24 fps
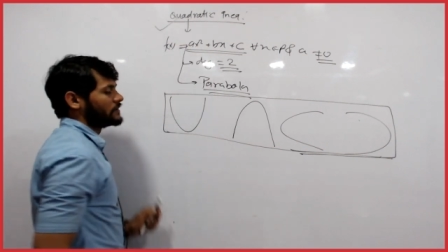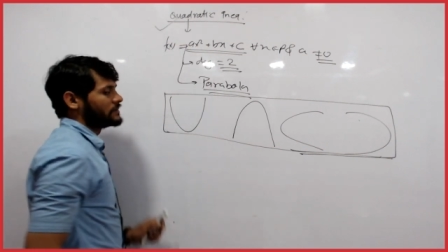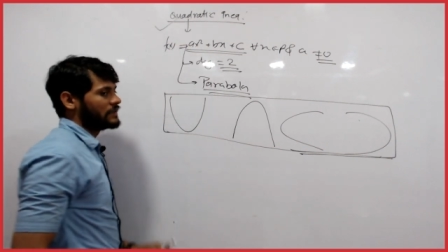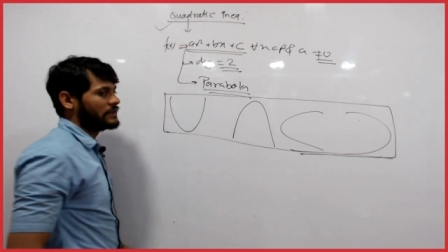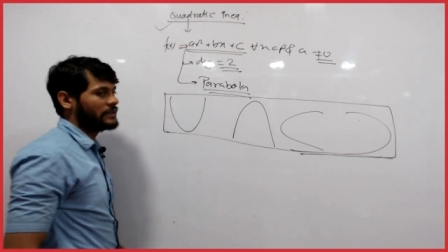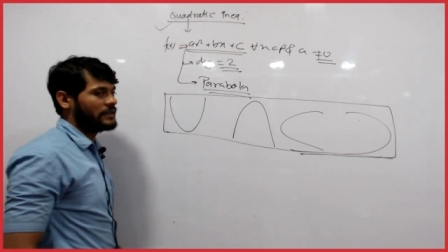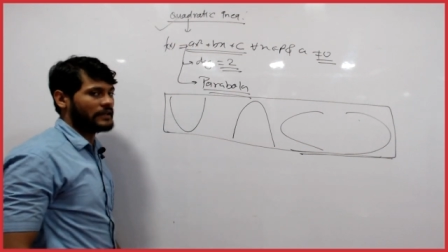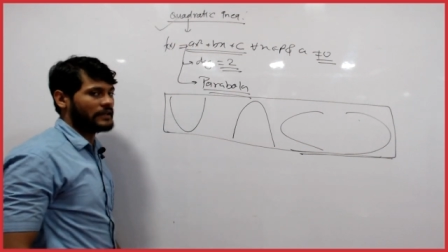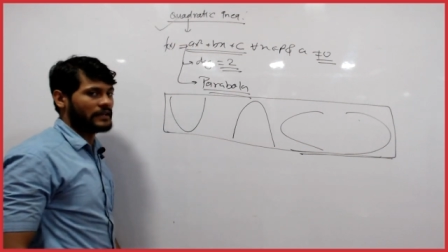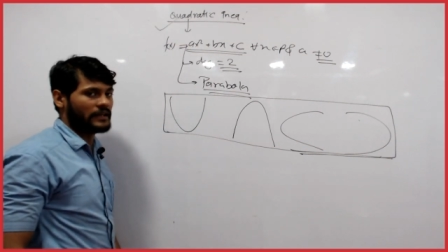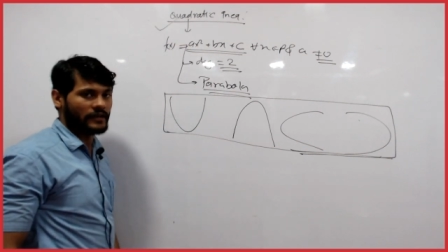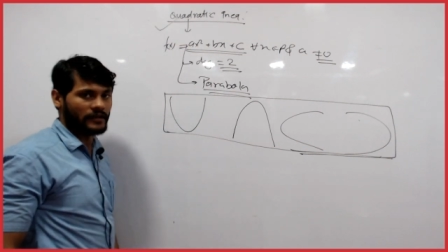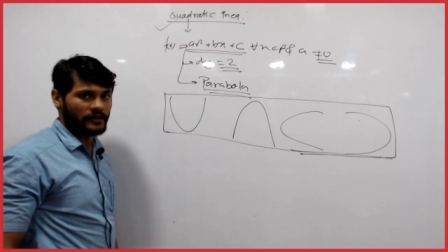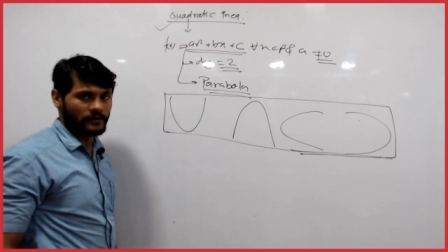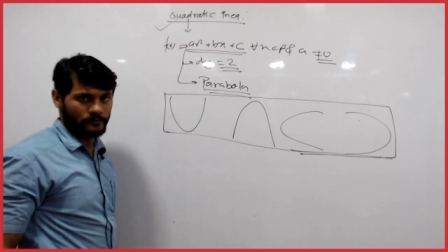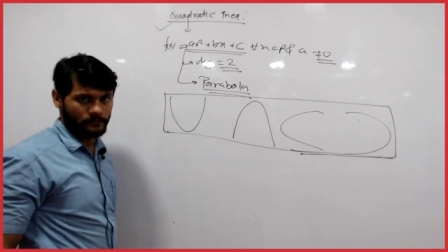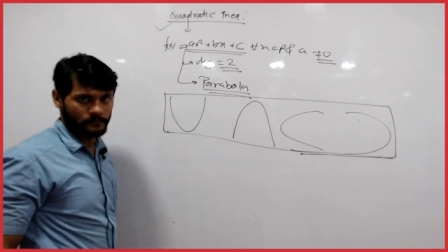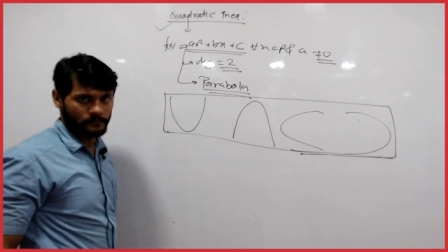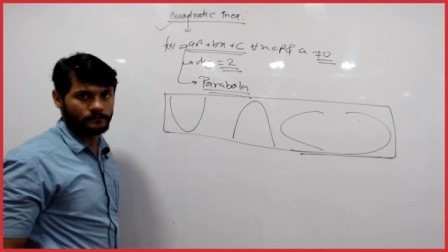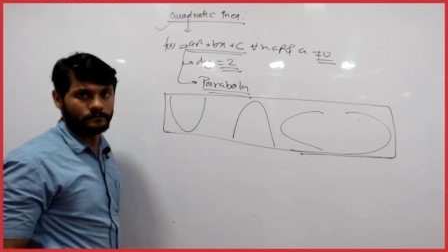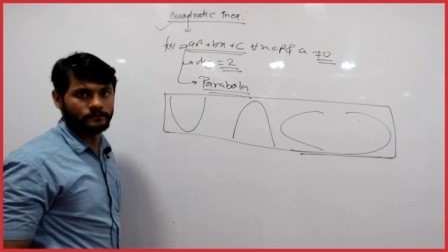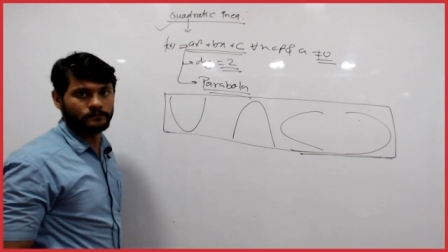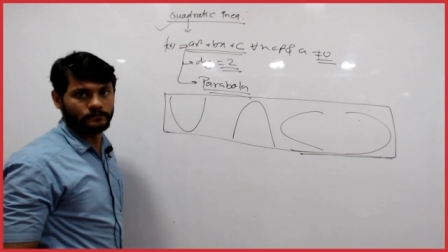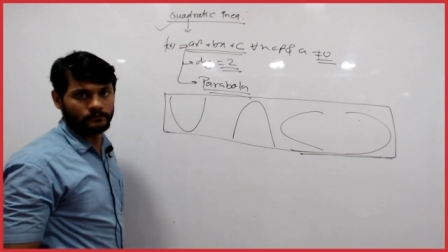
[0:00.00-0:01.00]
दिखे
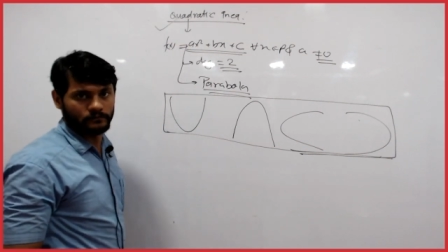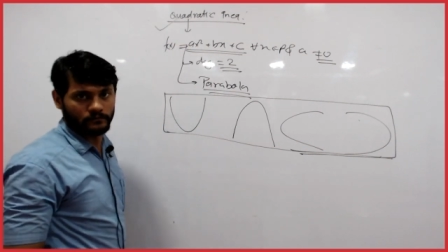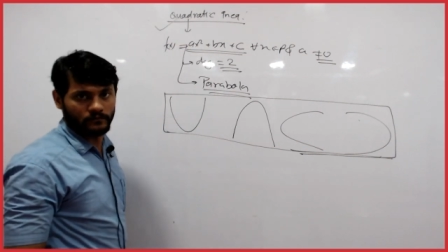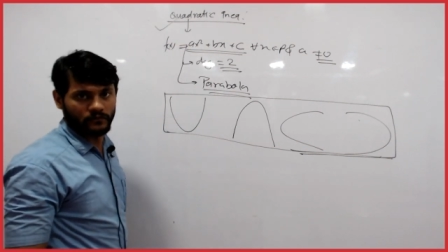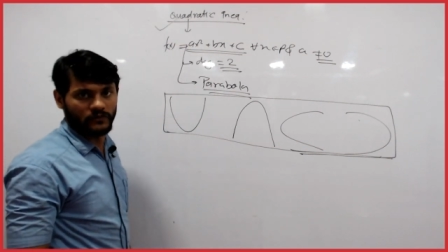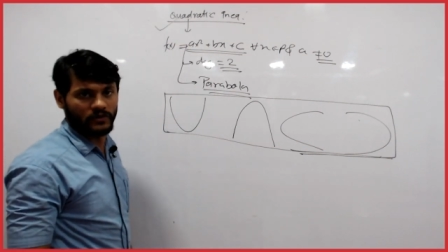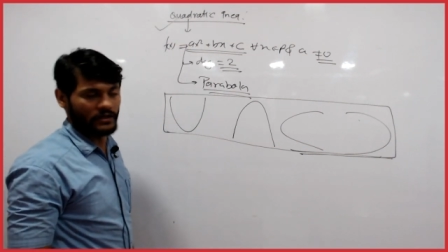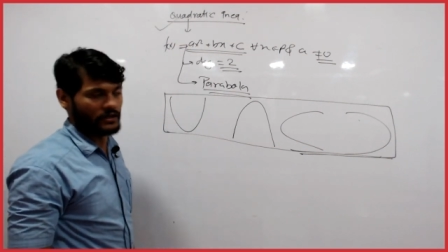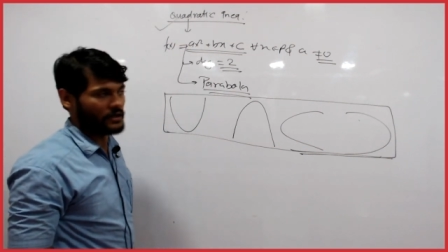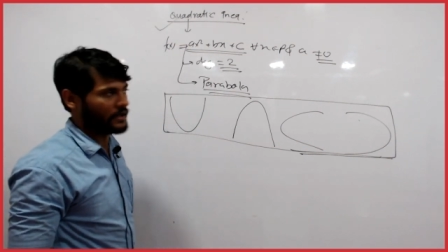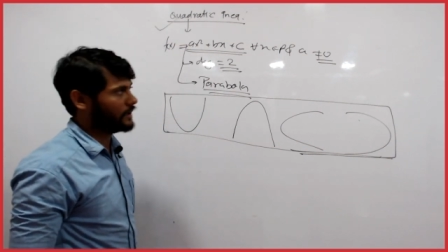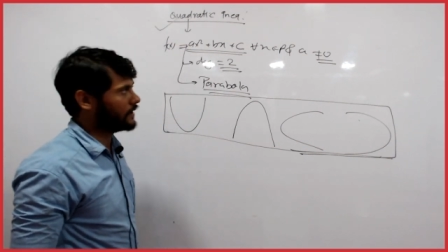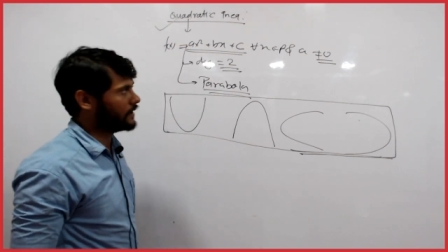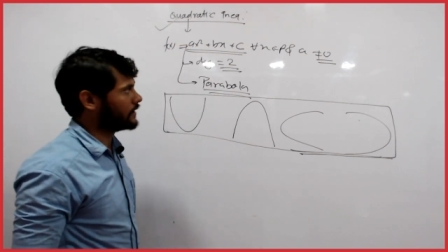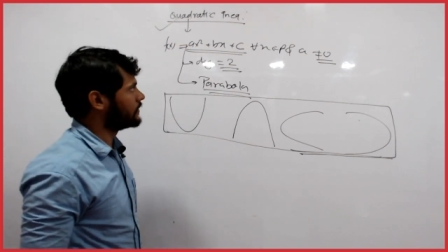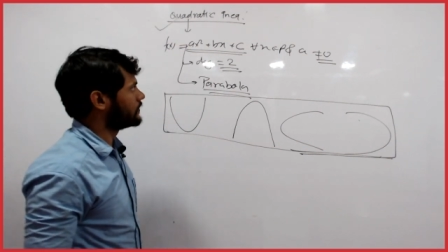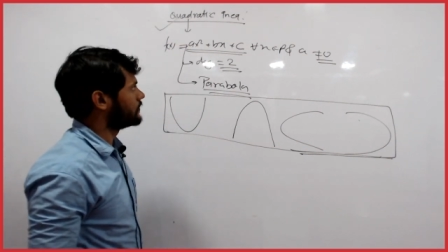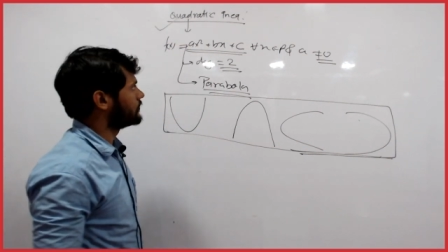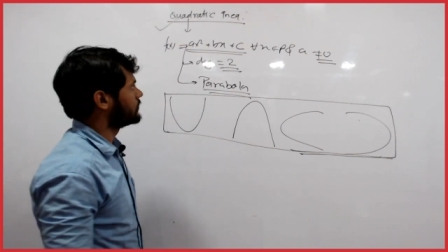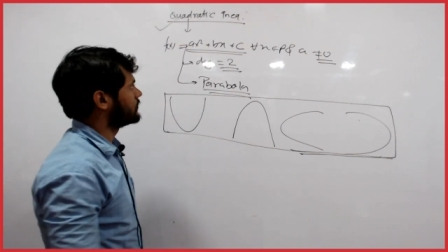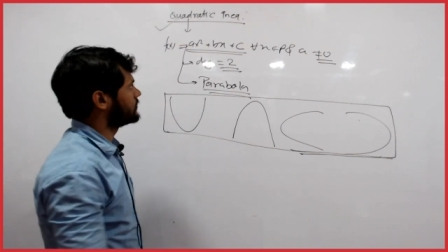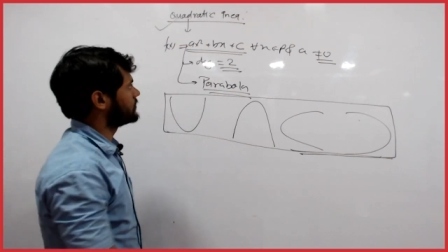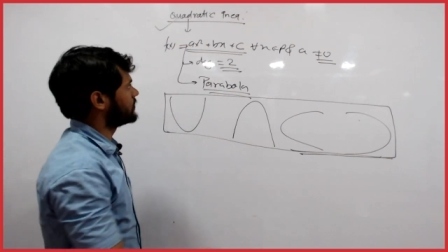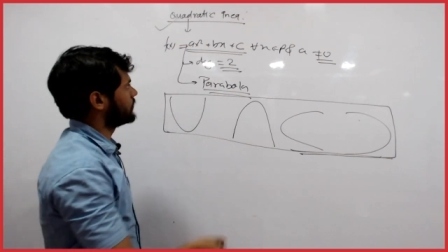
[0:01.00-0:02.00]
ठीक
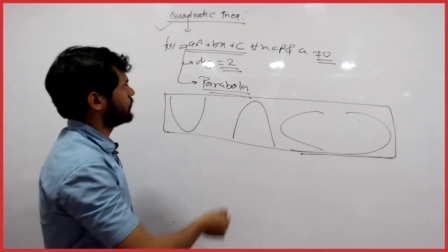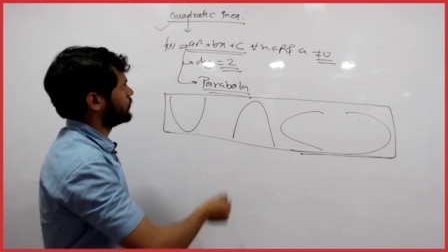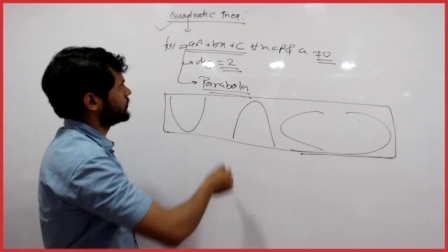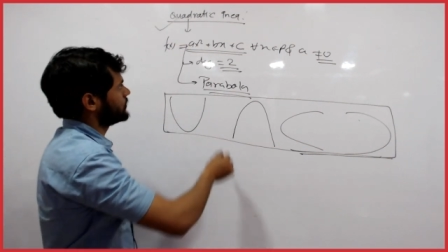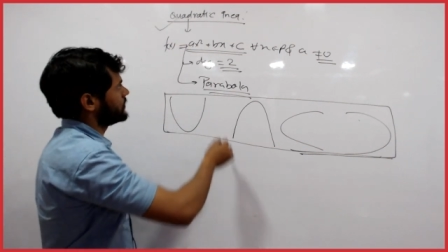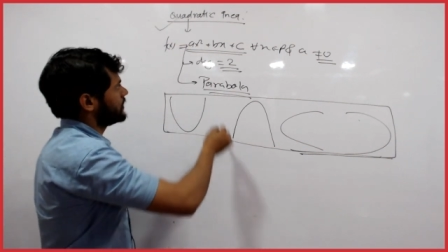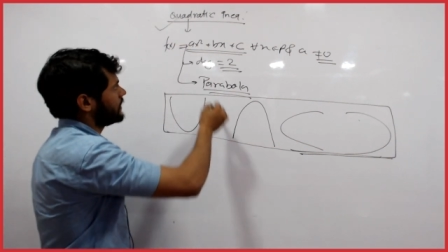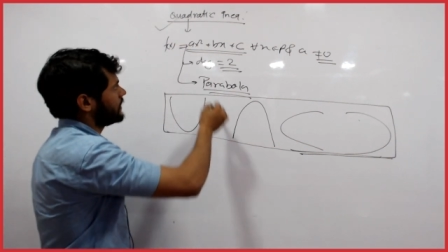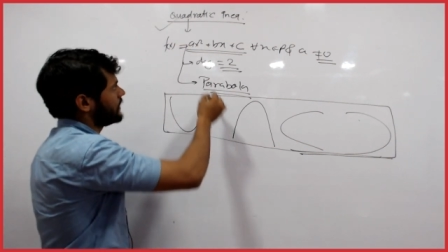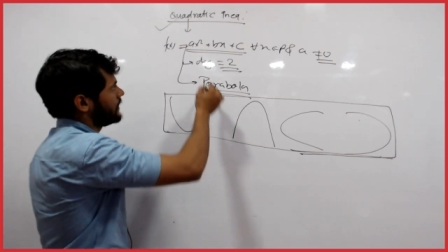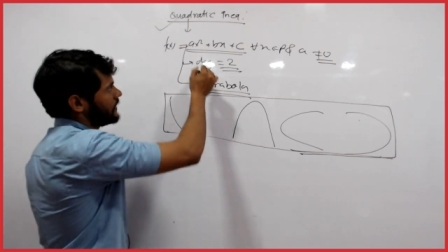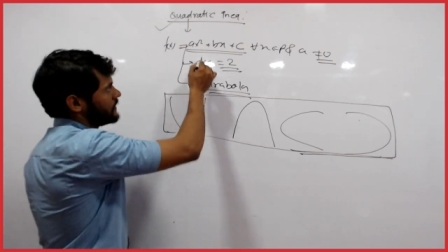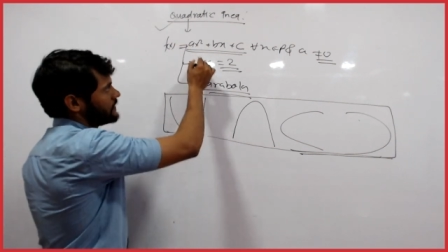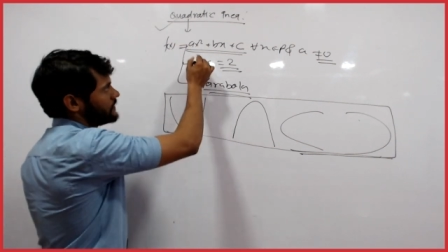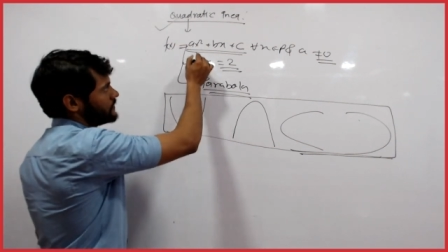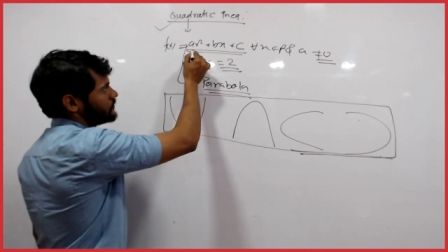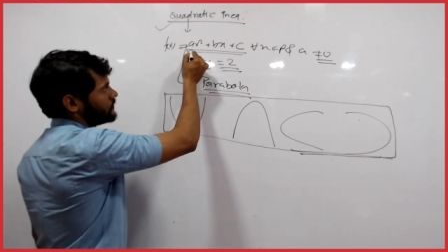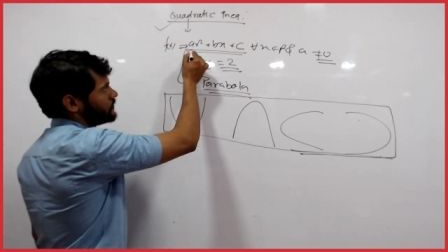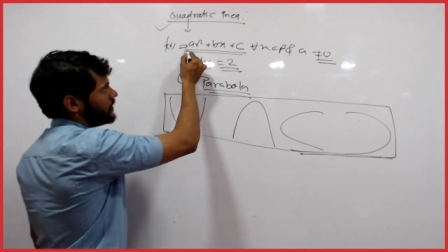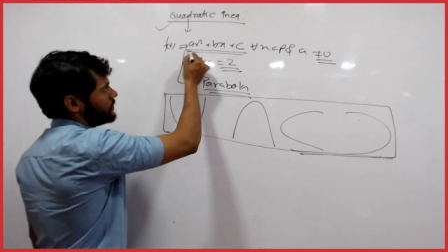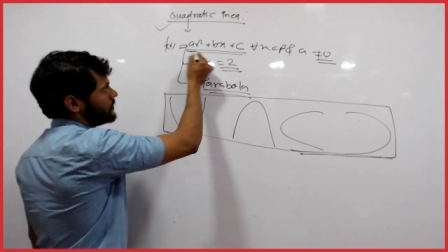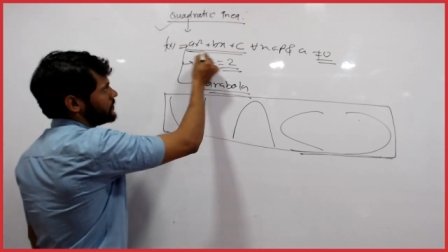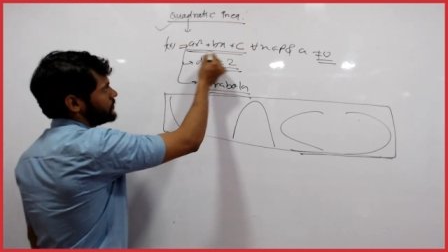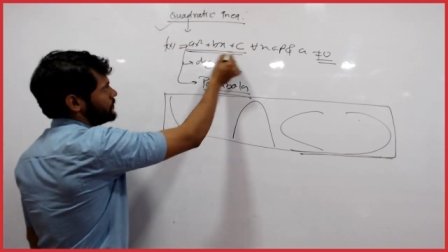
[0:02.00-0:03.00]
है सपोज दैट एक्स स्क्वायर प्लस